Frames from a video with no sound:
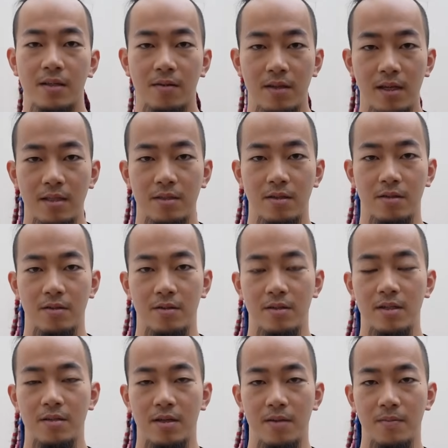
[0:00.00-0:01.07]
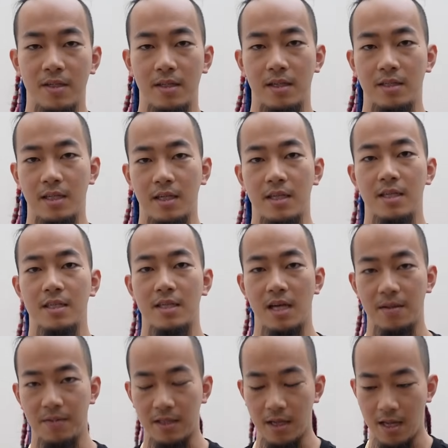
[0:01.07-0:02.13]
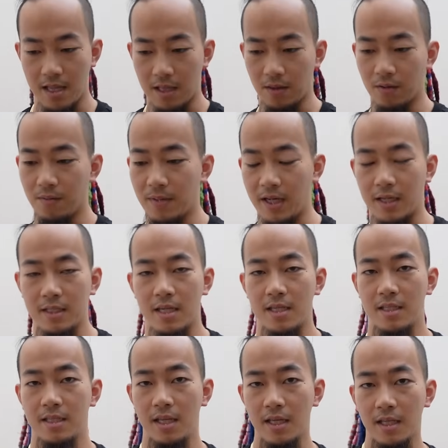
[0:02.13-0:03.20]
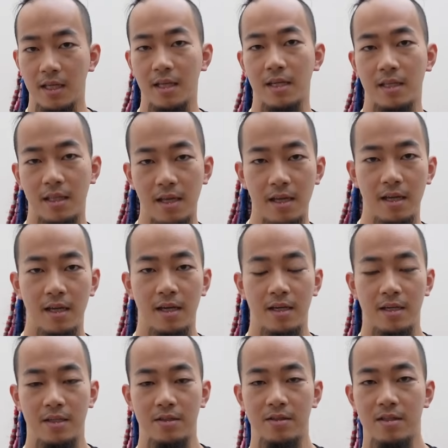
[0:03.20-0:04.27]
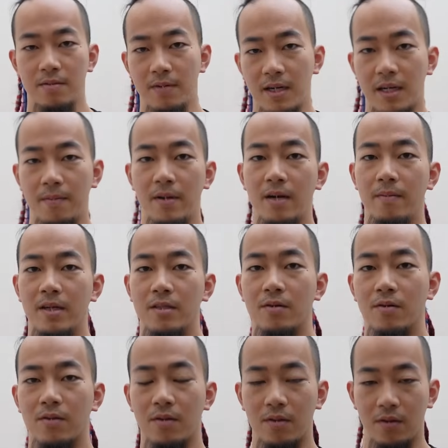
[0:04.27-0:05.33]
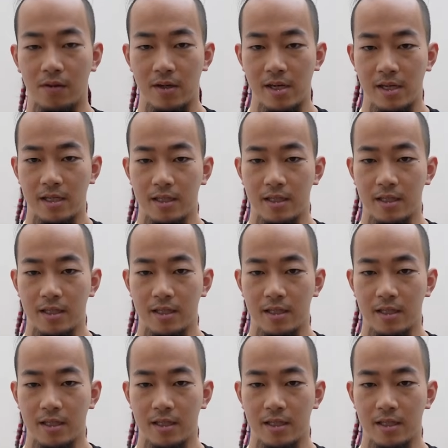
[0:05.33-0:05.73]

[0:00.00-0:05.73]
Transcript: のでちょっとそれぞれみんな責任者みたいなのを任させていただいて YouTube はカメラマンにほとんど